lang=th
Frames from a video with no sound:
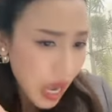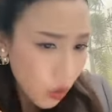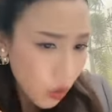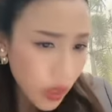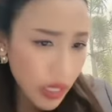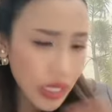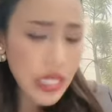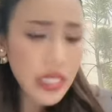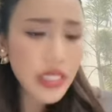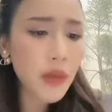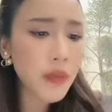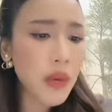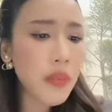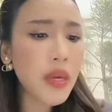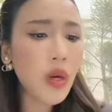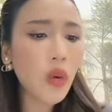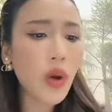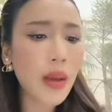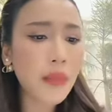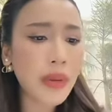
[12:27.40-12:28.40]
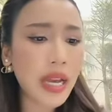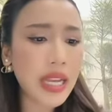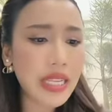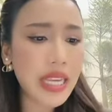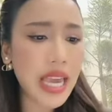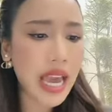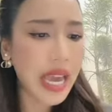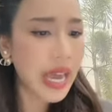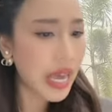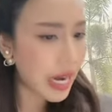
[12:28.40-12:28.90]
จากวันนี้จะไม่มีความขั
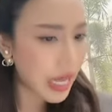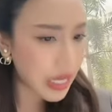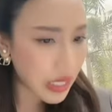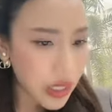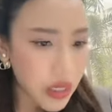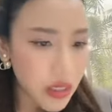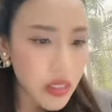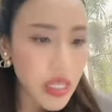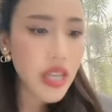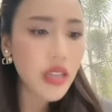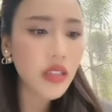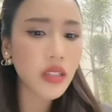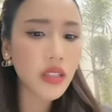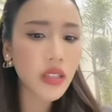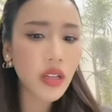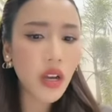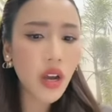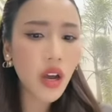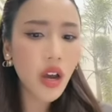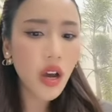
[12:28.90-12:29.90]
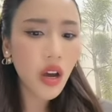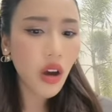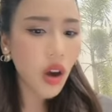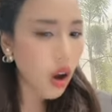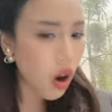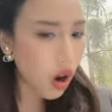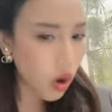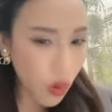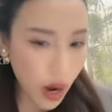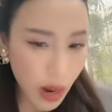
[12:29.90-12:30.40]
ดแย้งอะไรทั้งสิ้น
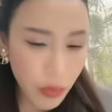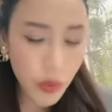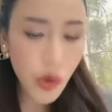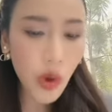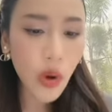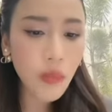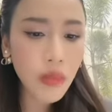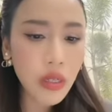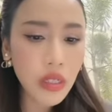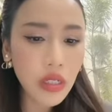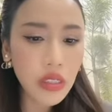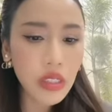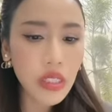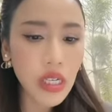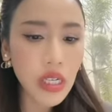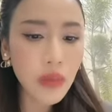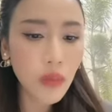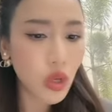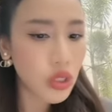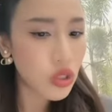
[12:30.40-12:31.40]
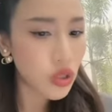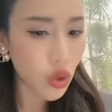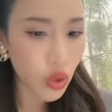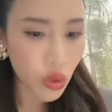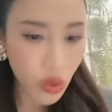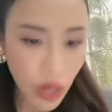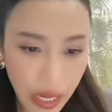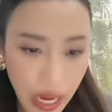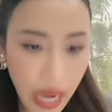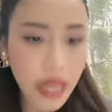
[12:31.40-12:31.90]
ขอความร่วมมือสื่อมวลช
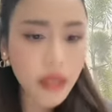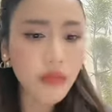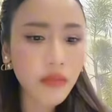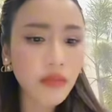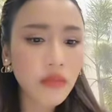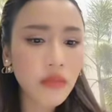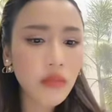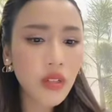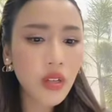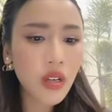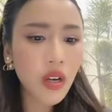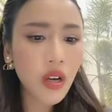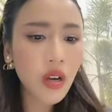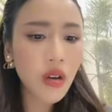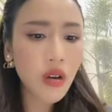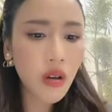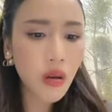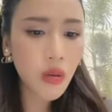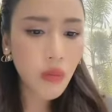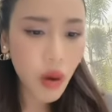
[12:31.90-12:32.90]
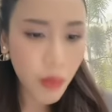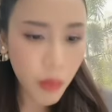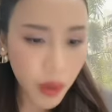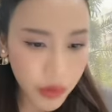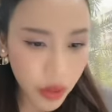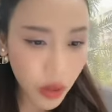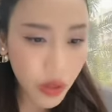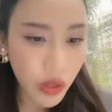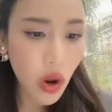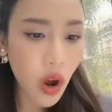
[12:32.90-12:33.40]
นด้วยกันพบ
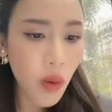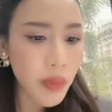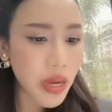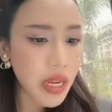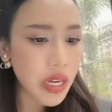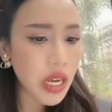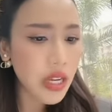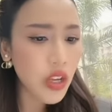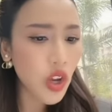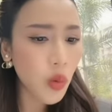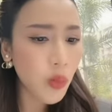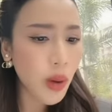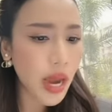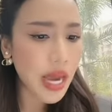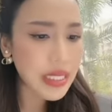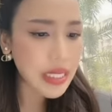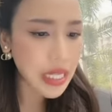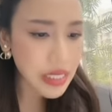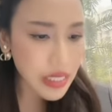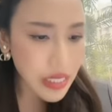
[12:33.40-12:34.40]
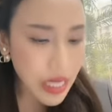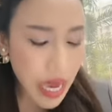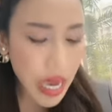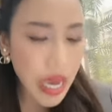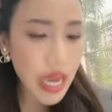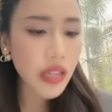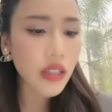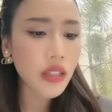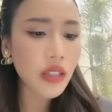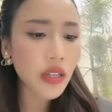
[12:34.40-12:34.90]
ตรมีนโยบายชัดเจ
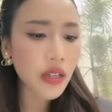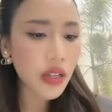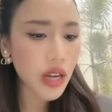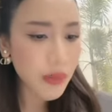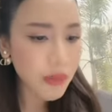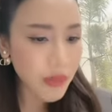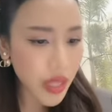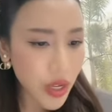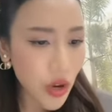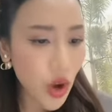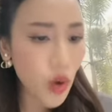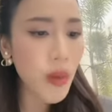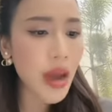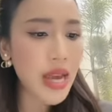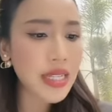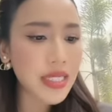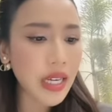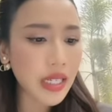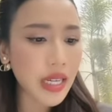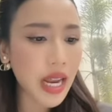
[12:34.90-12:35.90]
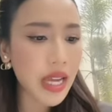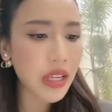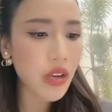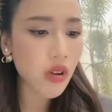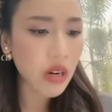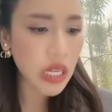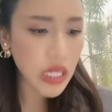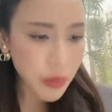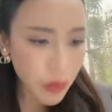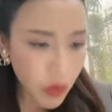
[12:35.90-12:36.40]
น รับนโยบายจากนา
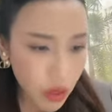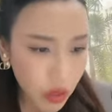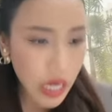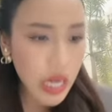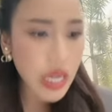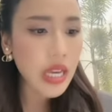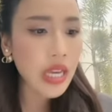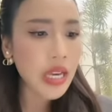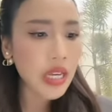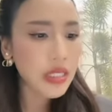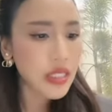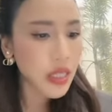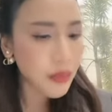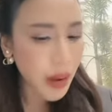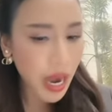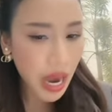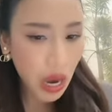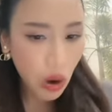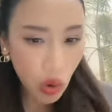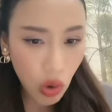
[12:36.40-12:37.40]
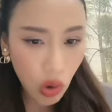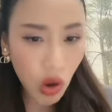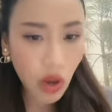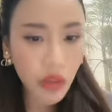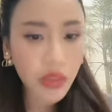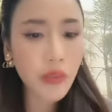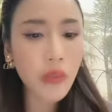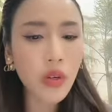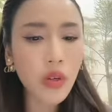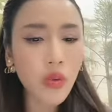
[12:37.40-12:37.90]
ยกรัฐมนตรีจะพาองค์ก
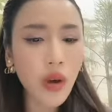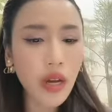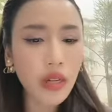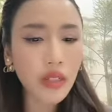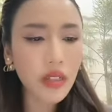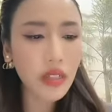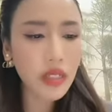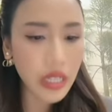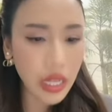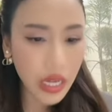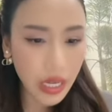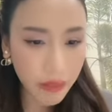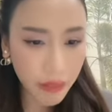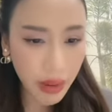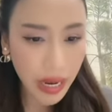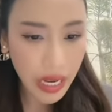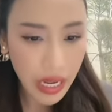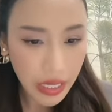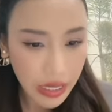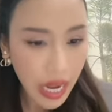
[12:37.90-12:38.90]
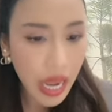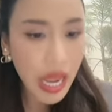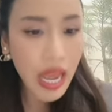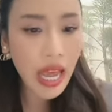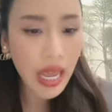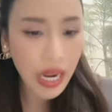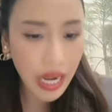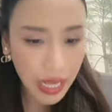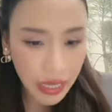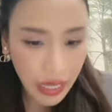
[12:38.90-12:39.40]
รตำรวจ เดินไปข้างหน้า
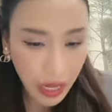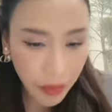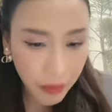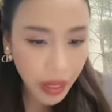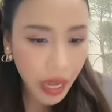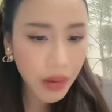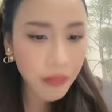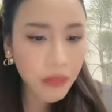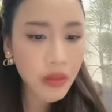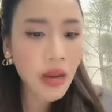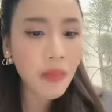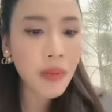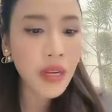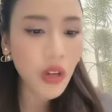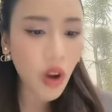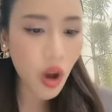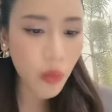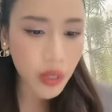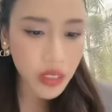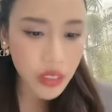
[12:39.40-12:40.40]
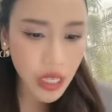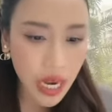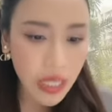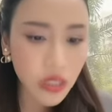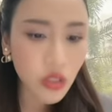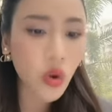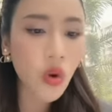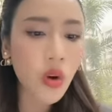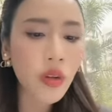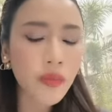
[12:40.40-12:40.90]
และทำงานเพื่อพี่น้องประ
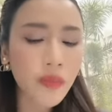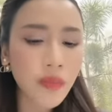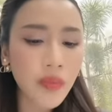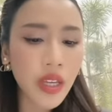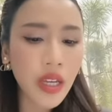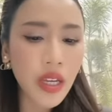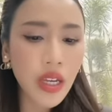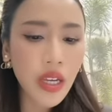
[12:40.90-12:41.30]
ชาชน